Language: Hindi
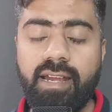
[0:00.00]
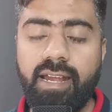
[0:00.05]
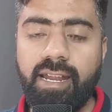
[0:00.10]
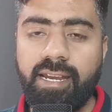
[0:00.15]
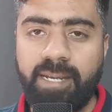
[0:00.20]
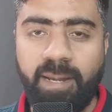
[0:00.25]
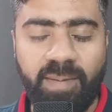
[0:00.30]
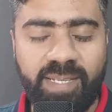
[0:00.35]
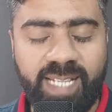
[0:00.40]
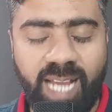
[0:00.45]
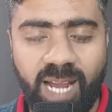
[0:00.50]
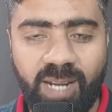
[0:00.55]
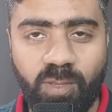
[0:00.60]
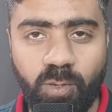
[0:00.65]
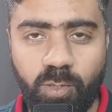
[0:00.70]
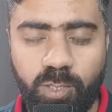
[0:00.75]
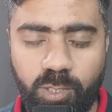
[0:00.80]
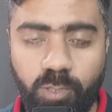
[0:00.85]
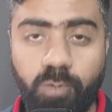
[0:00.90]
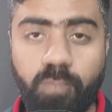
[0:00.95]
नमस्कार
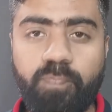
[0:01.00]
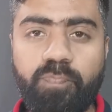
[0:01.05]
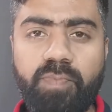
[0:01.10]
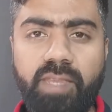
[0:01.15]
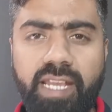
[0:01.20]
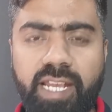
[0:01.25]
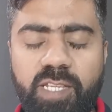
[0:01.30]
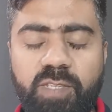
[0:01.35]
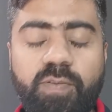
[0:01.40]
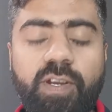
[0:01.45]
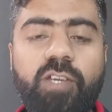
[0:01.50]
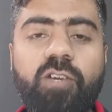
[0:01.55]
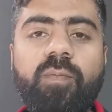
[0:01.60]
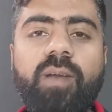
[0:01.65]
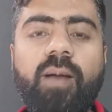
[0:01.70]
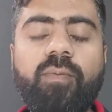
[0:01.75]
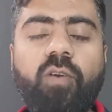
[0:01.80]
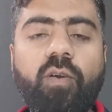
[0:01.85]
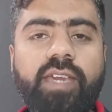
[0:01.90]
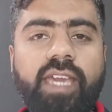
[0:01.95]
दोस्तों इस वीडियो में
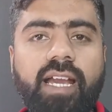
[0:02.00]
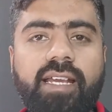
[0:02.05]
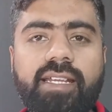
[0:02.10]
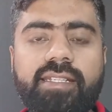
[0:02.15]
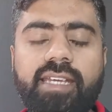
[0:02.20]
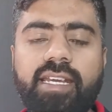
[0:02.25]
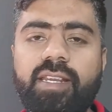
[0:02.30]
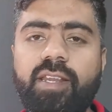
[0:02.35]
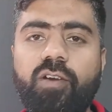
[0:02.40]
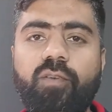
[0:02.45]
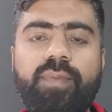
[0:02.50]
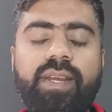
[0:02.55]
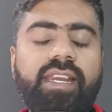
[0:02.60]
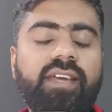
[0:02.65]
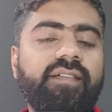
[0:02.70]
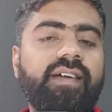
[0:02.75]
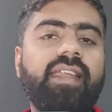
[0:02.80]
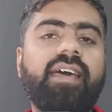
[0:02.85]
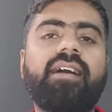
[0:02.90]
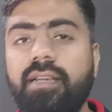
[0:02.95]
आपको क्या क्या देखने को मिलने
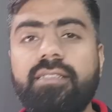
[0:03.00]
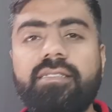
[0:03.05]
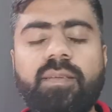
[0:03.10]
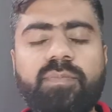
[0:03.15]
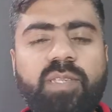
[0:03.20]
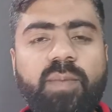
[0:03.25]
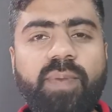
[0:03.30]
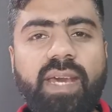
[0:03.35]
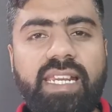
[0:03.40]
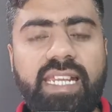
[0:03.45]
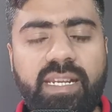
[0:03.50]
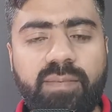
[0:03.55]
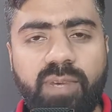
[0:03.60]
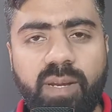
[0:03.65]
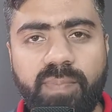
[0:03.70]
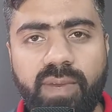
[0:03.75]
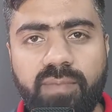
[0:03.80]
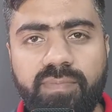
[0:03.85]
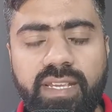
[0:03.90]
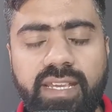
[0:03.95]
वाला है सबसे पहले नंबर
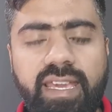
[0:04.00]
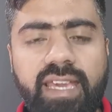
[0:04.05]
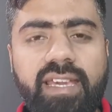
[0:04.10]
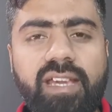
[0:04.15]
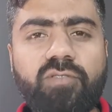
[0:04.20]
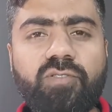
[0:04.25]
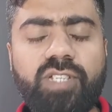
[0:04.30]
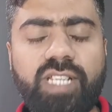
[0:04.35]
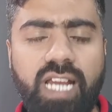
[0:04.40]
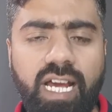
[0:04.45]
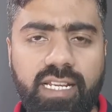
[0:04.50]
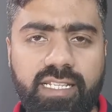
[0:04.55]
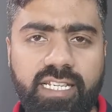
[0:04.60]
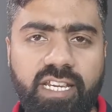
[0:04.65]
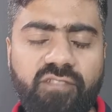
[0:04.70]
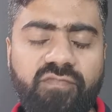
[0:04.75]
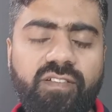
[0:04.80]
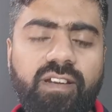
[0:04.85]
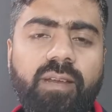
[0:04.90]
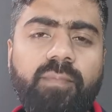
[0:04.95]
पे हम देखेंगे कुछ लार्ज
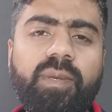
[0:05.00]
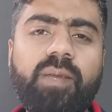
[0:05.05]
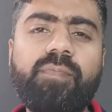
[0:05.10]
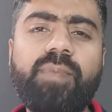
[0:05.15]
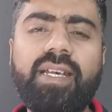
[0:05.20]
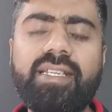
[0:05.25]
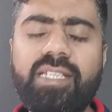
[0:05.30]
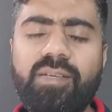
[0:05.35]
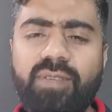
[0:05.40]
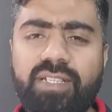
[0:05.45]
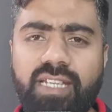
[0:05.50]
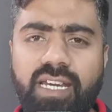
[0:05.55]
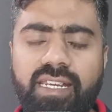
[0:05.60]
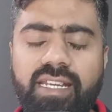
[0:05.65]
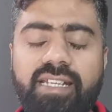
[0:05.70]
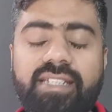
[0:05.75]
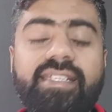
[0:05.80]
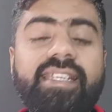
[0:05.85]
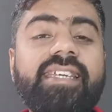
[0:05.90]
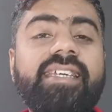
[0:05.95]
कैप फंड अपने पैसे बचाने
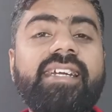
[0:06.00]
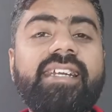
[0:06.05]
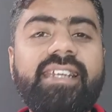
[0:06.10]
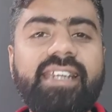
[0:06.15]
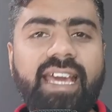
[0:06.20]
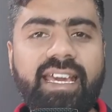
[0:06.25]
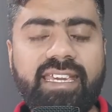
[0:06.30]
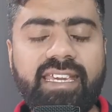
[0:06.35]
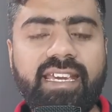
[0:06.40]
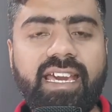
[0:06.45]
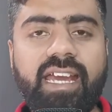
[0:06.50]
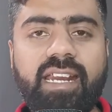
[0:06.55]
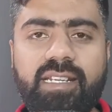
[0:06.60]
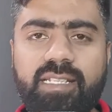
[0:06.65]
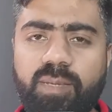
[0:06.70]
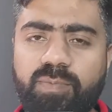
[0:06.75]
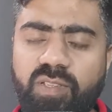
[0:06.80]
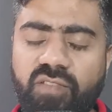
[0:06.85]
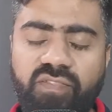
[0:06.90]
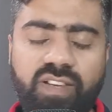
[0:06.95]
के तरीके ट्रैकिंग एरर
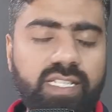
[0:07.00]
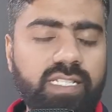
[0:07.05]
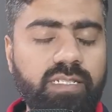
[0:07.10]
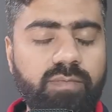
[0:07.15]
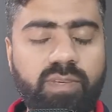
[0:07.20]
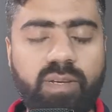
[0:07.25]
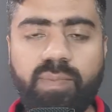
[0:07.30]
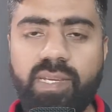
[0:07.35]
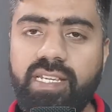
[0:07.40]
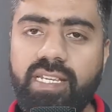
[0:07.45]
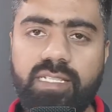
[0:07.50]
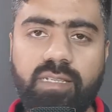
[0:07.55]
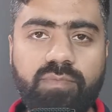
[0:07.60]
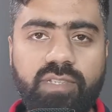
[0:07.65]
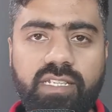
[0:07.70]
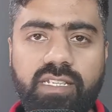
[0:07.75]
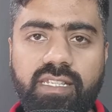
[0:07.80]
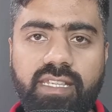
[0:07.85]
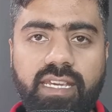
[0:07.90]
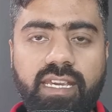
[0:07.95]
सबसे फर्स्ट नंबर पे ये सब
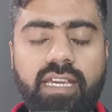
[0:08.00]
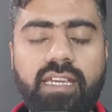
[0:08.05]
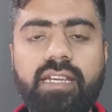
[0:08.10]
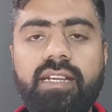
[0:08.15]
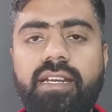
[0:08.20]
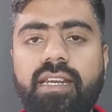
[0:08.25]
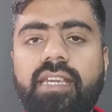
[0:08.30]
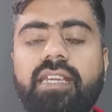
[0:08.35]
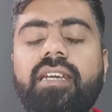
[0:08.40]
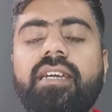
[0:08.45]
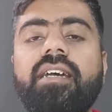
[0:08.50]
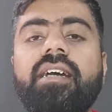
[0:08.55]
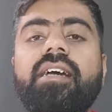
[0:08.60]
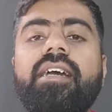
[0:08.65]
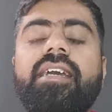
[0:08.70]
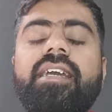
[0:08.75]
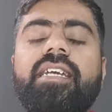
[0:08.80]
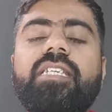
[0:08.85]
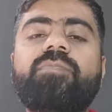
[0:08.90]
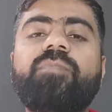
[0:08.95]
चीजें देखेंगे ठीक है
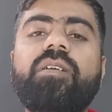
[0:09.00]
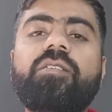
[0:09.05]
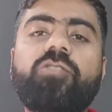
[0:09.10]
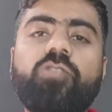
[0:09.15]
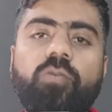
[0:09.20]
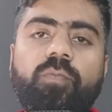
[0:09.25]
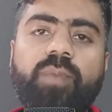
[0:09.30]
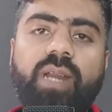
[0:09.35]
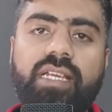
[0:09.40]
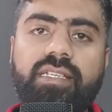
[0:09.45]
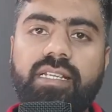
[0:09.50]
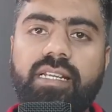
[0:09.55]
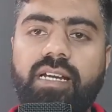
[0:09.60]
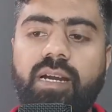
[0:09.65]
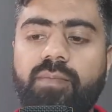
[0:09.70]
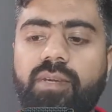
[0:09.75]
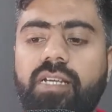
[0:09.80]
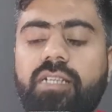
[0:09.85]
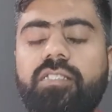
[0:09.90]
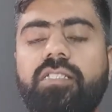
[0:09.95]
इसमें जो प्रांजल
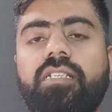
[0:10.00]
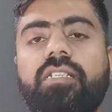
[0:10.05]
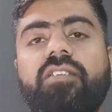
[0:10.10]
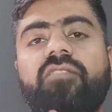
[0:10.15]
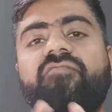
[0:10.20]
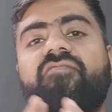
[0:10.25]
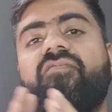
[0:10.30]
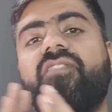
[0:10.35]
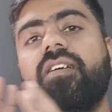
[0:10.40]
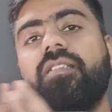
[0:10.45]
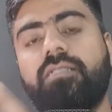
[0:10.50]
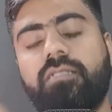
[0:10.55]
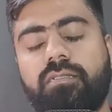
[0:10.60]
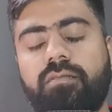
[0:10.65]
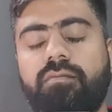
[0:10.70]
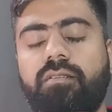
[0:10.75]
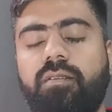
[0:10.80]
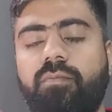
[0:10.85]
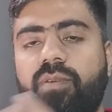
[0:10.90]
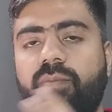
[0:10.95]
कामराज जी ने फर्स्ट
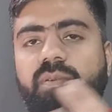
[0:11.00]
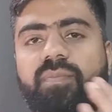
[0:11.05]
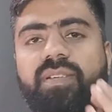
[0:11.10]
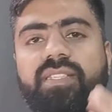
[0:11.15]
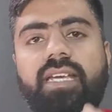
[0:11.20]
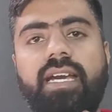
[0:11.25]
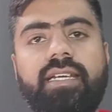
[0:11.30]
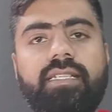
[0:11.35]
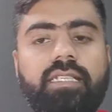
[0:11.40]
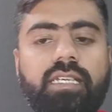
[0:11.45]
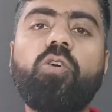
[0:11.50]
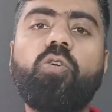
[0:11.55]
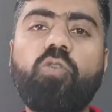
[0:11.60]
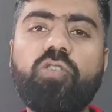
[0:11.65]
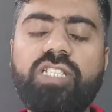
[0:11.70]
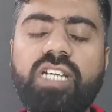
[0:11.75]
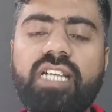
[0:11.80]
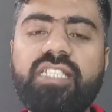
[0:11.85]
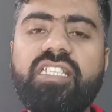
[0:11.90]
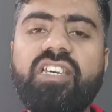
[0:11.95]
नंबर पे बताए थे
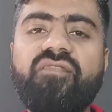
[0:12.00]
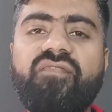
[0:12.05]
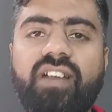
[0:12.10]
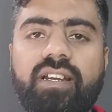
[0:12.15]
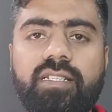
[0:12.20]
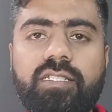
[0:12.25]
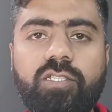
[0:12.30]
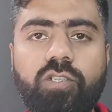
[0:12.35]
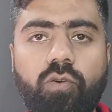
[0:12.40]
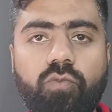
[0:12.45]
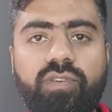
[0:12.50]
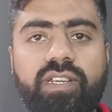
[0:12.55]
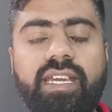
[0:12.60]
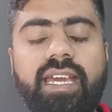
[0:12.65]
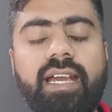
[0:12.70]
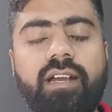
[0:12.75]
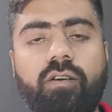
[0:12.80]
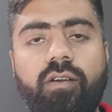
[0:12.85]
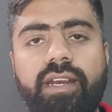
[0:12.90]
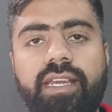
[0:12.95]
कुछ अच्छे फंड्स जो उनके
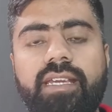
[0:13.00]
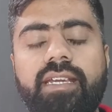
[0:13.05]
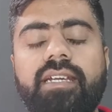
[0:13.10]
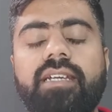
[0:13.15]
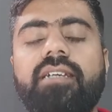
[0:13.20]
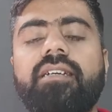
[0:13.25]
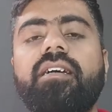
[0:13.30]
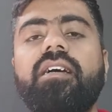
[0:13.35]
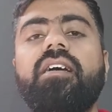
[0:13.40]
अकॉर्डिंग हैं